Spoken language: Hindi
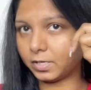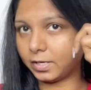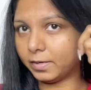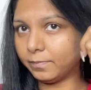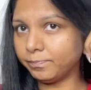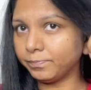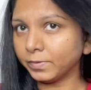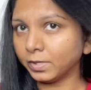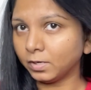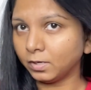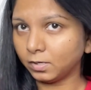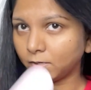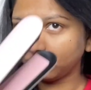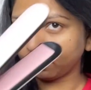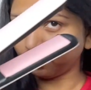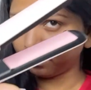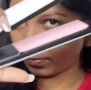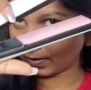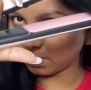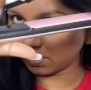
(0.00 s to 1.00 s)
है
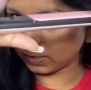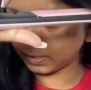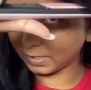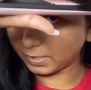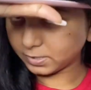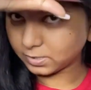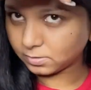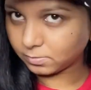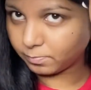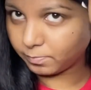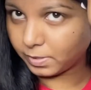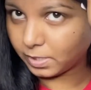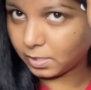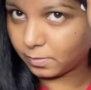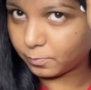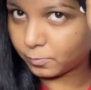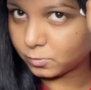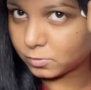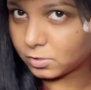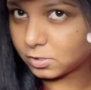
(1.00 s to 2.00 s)
बट गाइज मैं
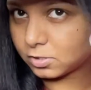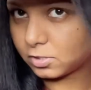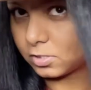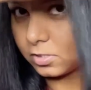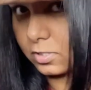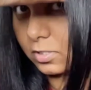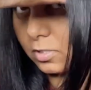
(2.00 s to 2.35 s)
आपको सजेस्ट